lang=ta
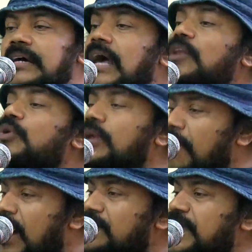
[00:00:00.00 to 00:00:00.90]
கல்லூரி
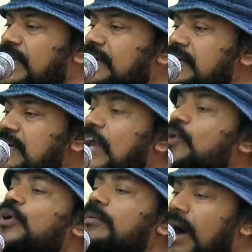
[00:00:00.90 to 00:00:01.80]
மாணவிக்கு
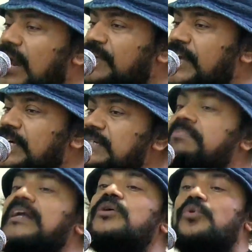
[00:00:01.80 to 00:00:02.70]
கல்லூரி மாணவனுக்கு
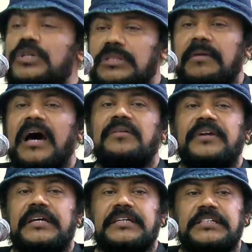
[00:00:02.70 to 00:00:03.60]
பள்ளிக்கூடத்து
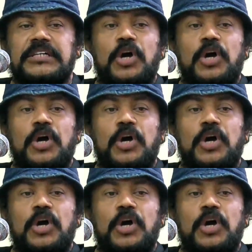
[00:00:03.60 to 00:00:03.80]
மாணவனுக்கு